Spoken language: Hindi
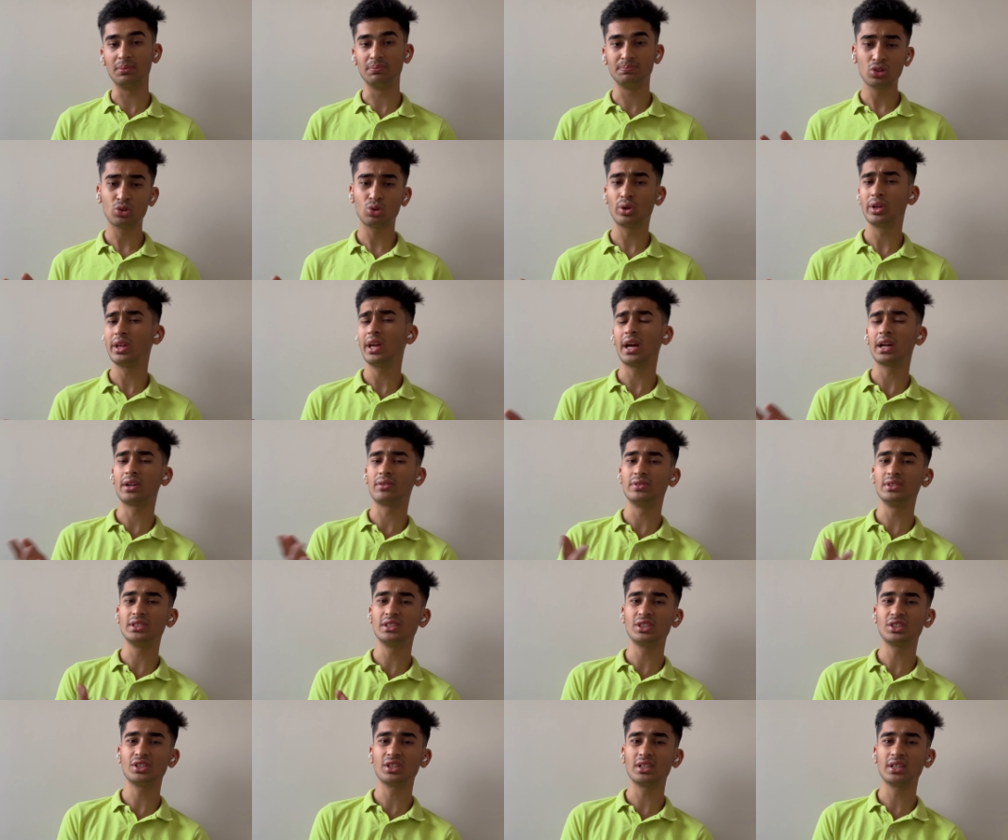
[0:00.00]
तो ये
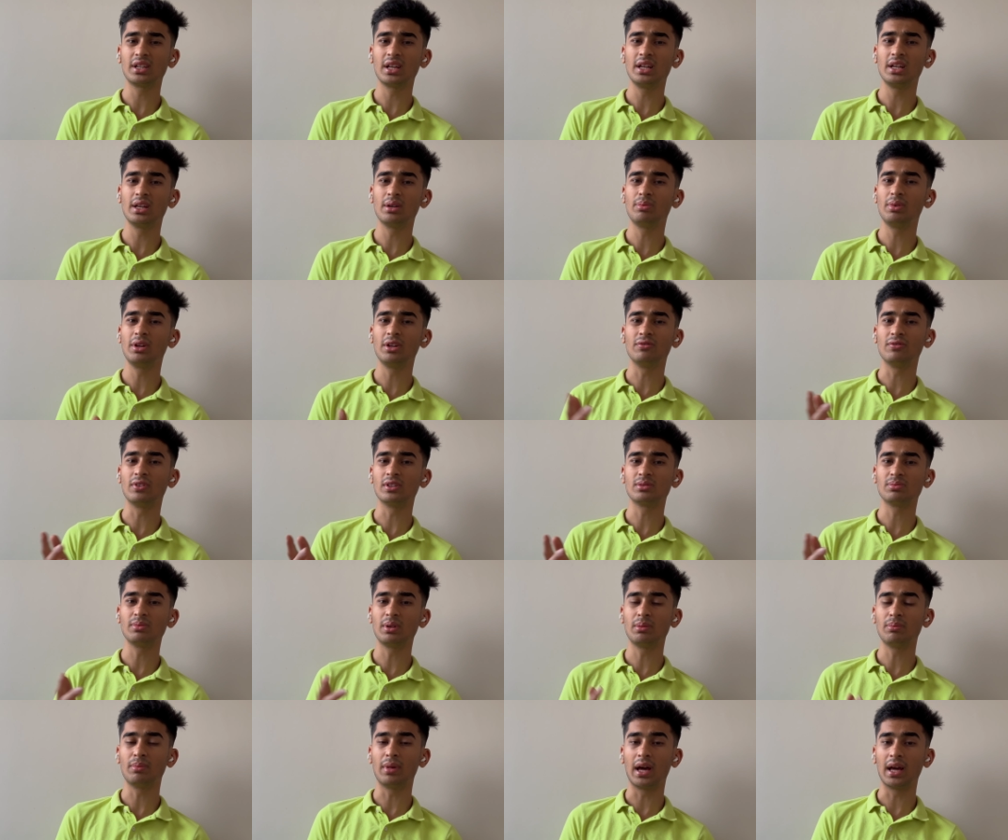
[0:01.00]
एक्विजिशन के लिए भी
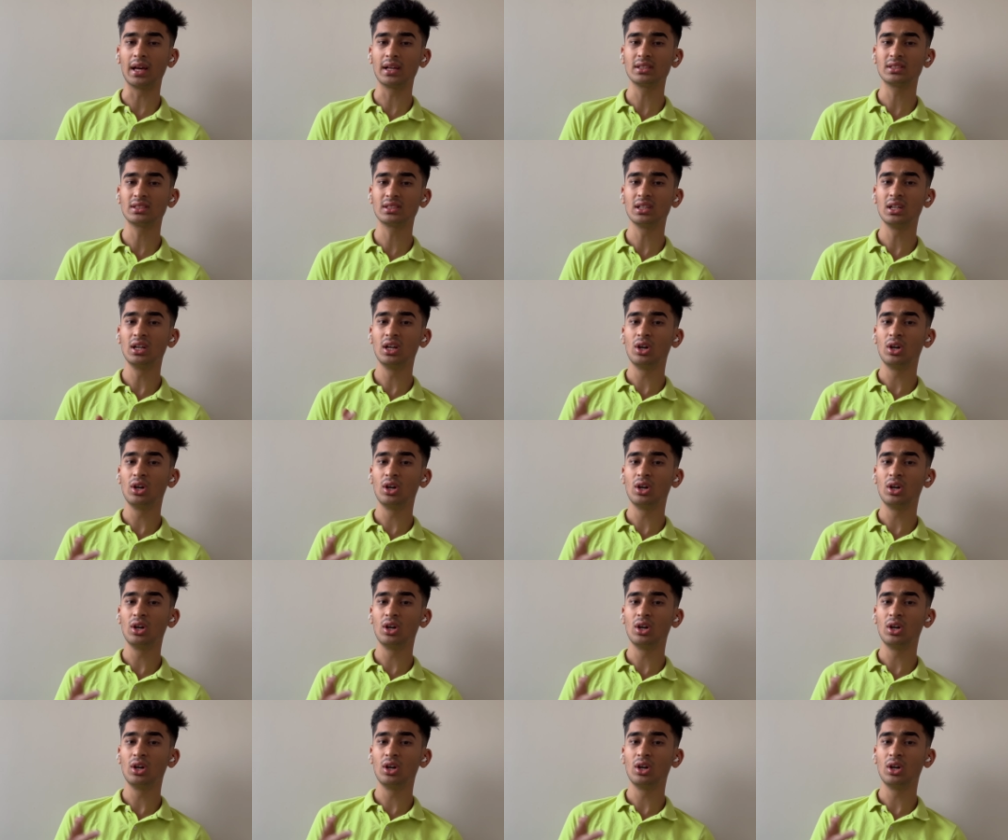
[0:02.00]
इन्वेस्टमेंट बैंक्स